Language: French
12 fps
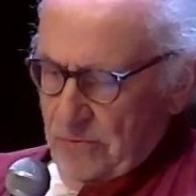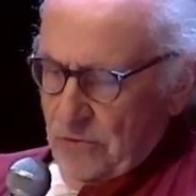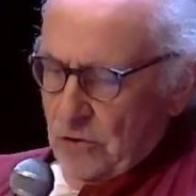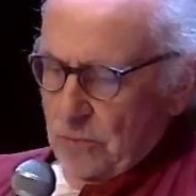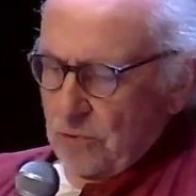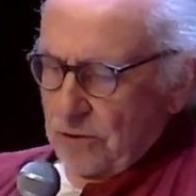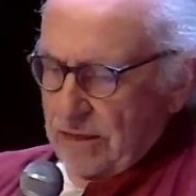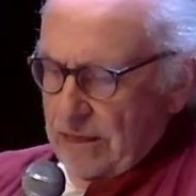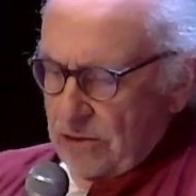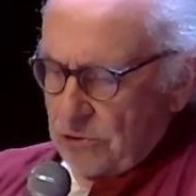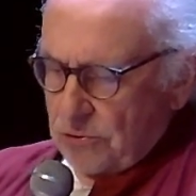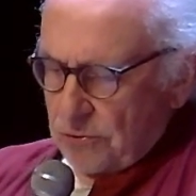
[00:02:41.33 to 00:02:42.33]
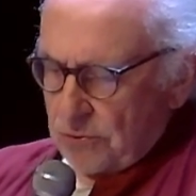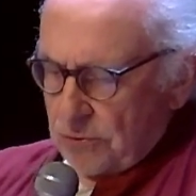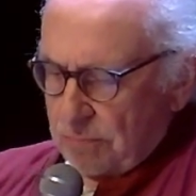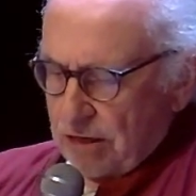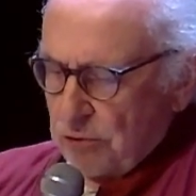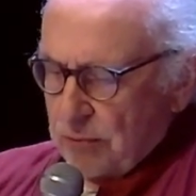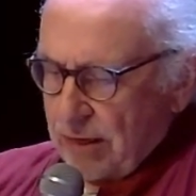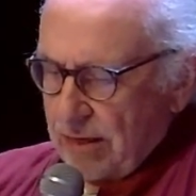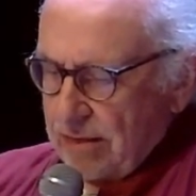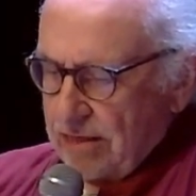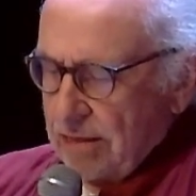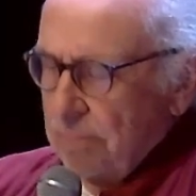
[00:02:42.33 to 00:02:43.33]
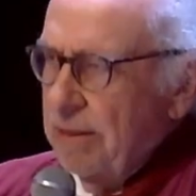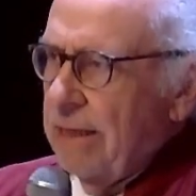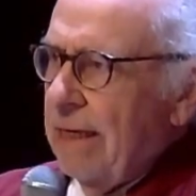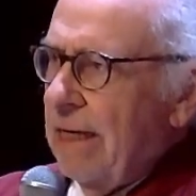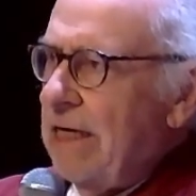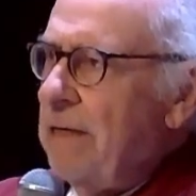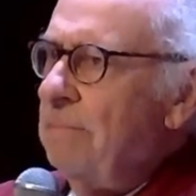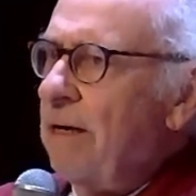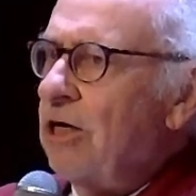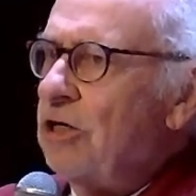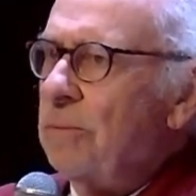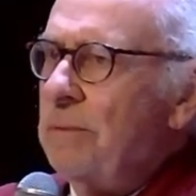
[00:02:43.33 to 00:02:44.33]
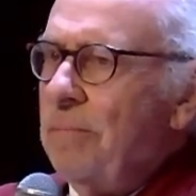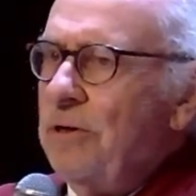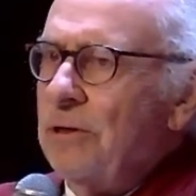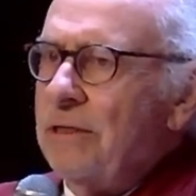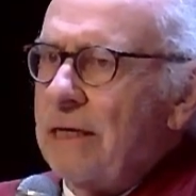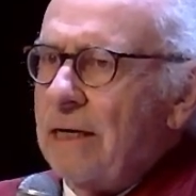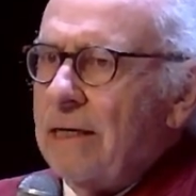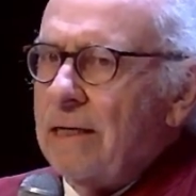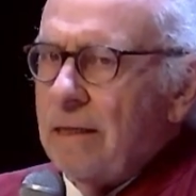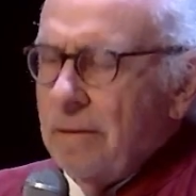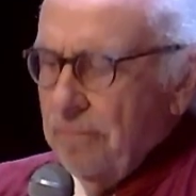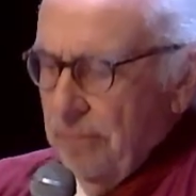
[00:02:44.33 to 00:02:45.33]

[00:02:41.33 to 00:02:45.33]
commandé ce manuel qui s'appelait Images en bibliothèque,